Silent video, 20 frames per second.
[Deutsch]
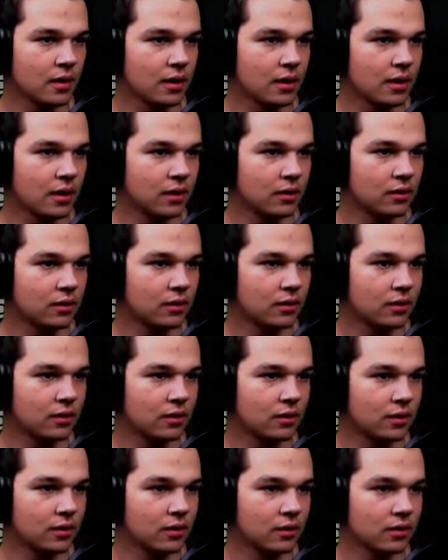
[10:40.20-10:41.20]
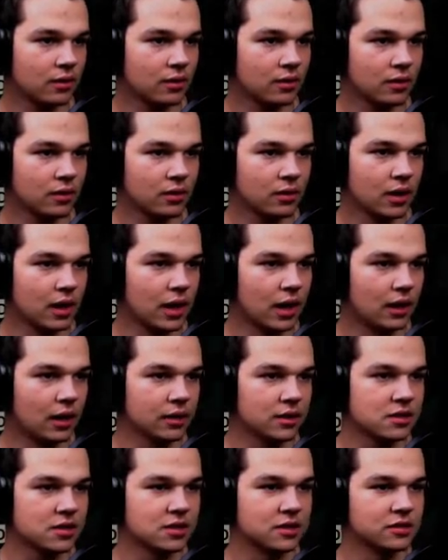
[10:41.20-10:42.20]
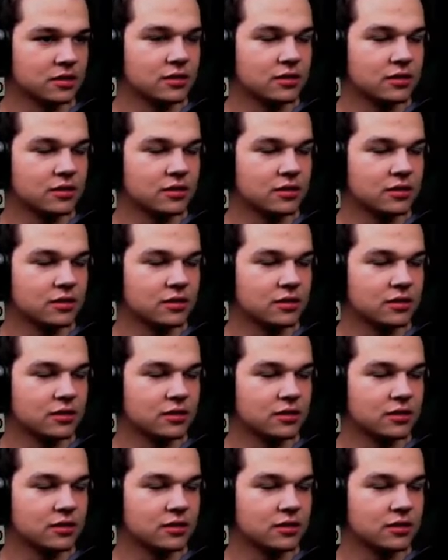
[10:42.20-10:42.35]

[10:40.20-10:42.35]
Hallo. Wow, das sieht,